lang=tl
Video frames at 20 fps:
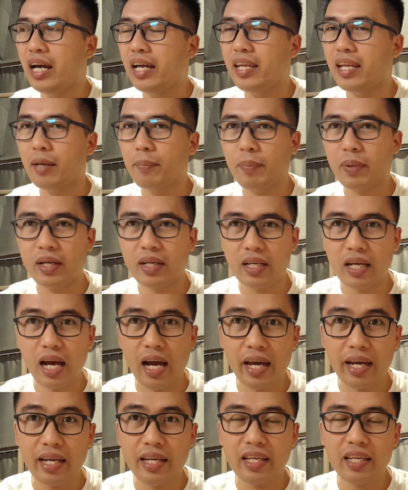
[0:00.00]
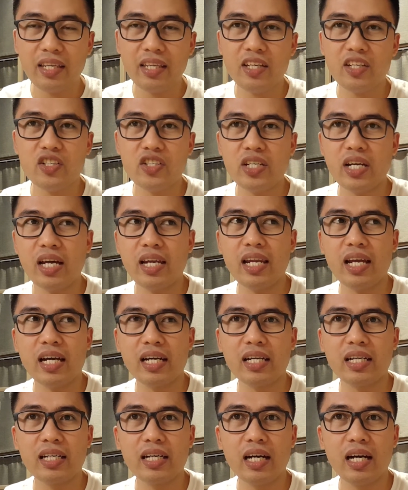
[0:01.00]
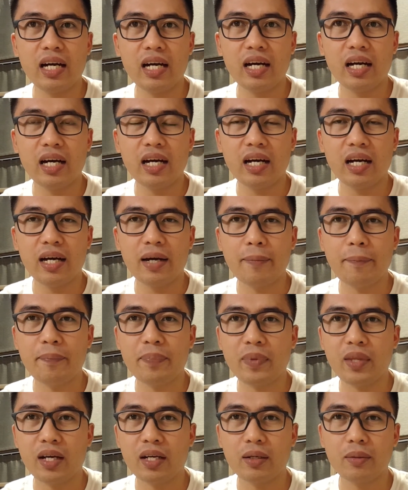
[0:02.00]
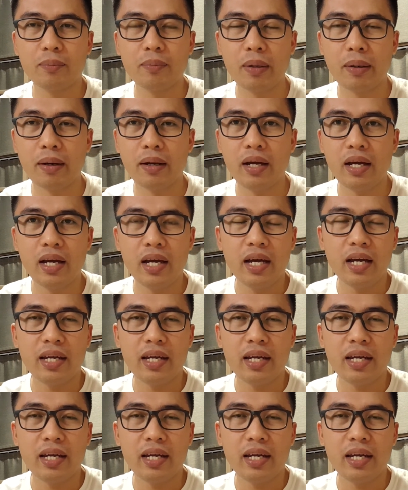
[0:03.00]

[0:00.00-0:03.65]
ng pagkain, hindi siya nag, uh, nagba,